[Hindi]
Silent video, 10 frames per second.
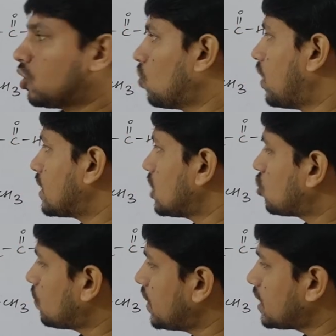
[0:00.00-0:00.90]
तो वैसे
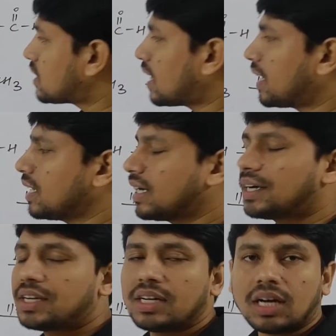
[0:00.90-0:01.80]
तो मैं ये सारे का
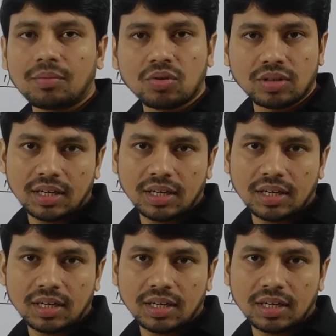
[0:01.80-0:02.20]
ट्रिक आपको